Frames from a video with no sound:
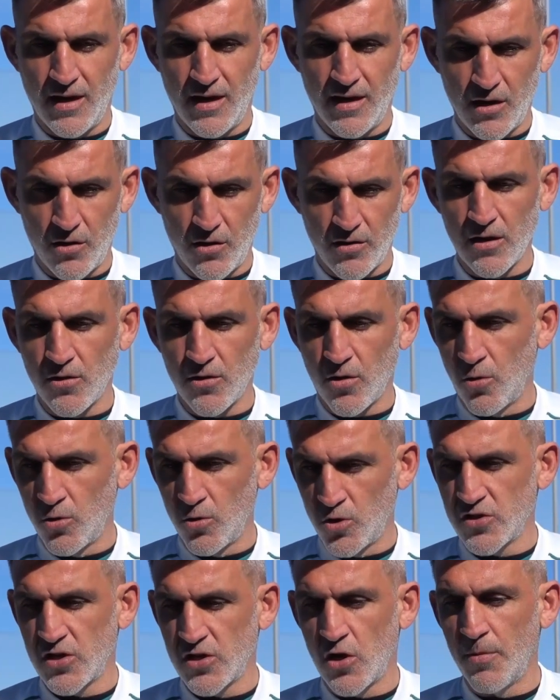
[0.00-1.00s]
que creo que el
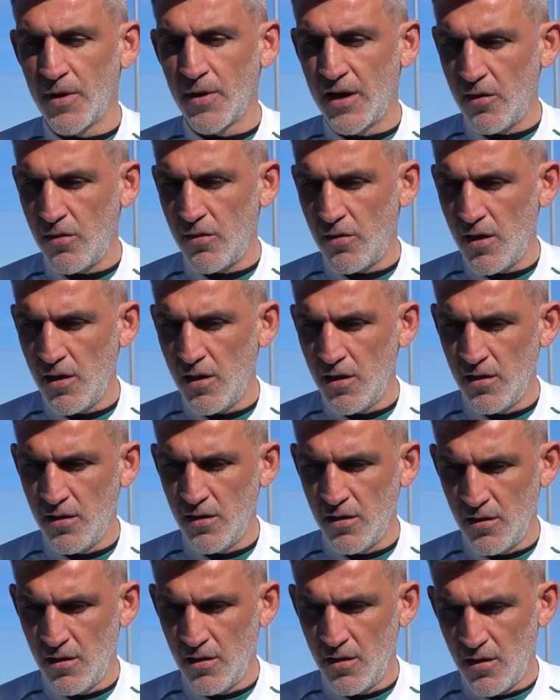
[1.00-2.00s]
Corucho se lo merece
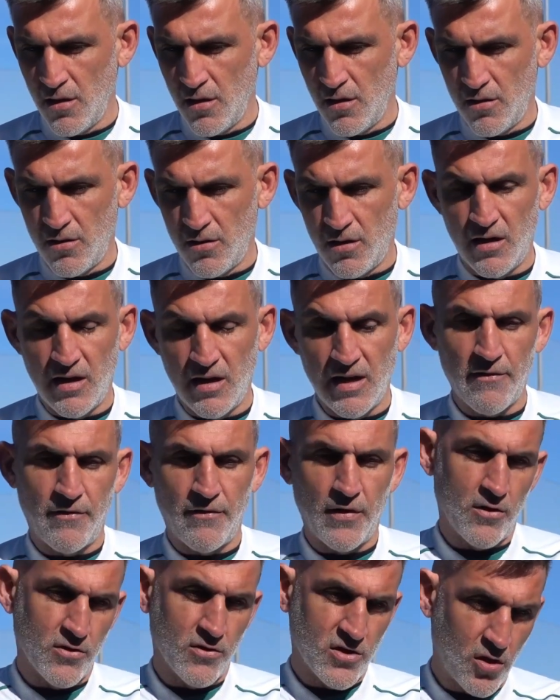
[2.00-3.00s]
y la
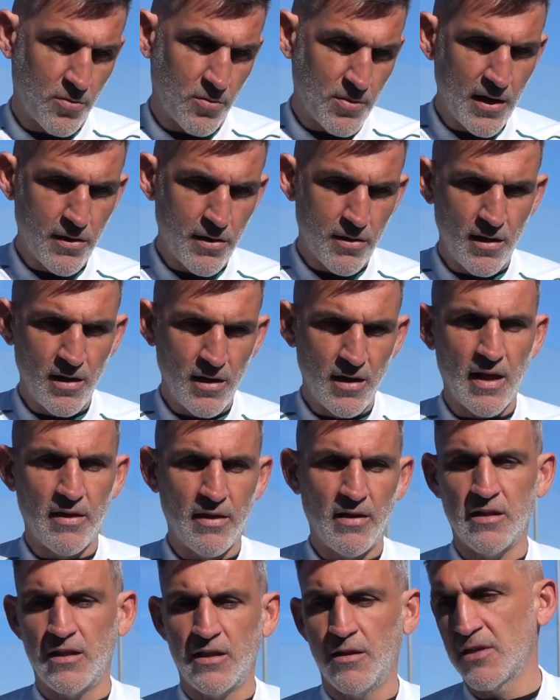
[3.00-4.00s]
afición se lo merece,
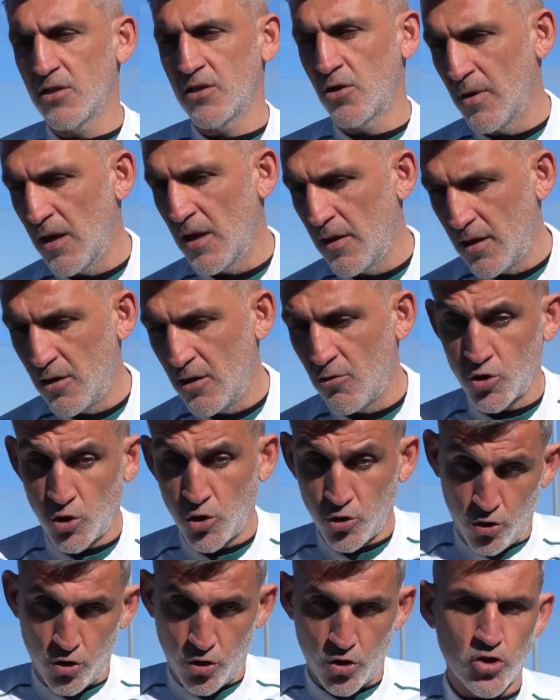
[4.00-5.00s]
la directiva se lo merece,
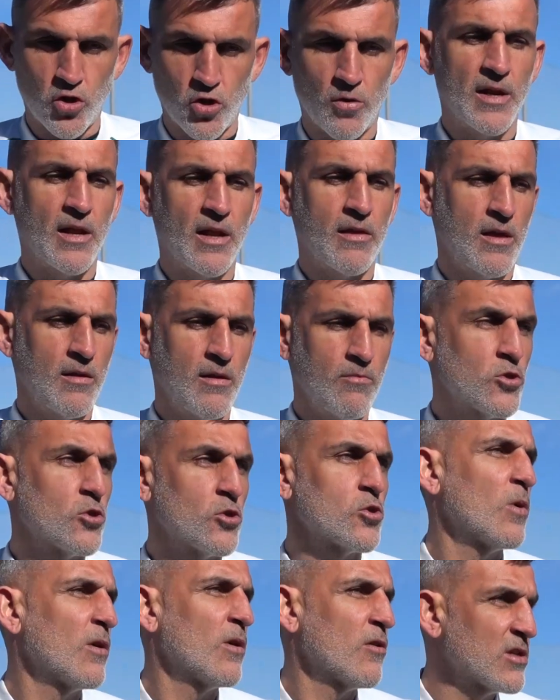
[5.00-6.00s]
nosotros nos lo merecemos,
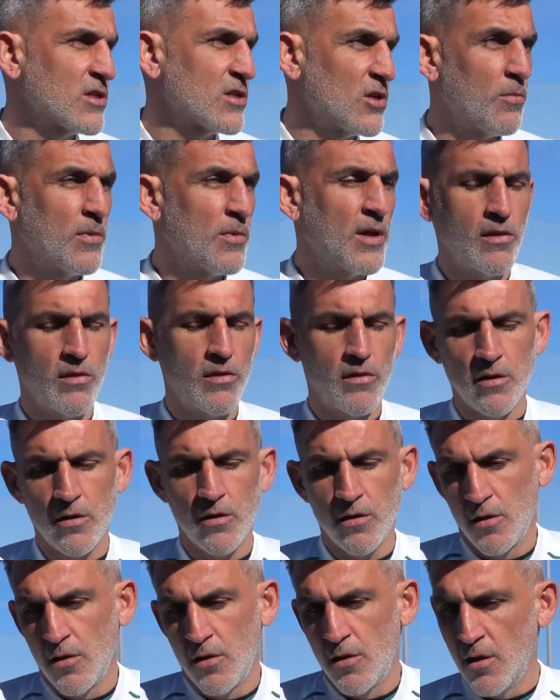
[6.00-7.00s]
los jugadores se lo
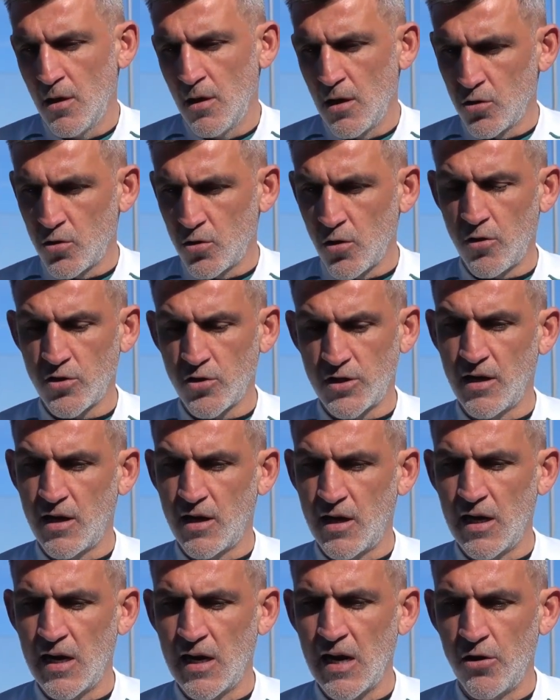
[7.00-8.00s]
merecen, todos en
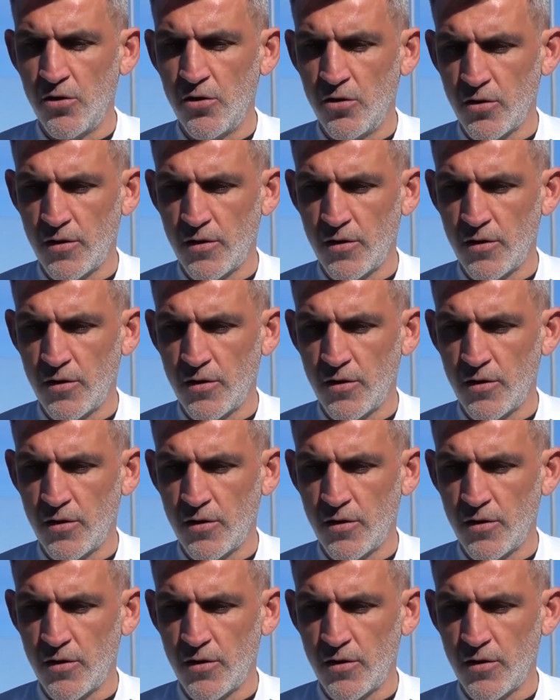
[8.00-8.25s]
general.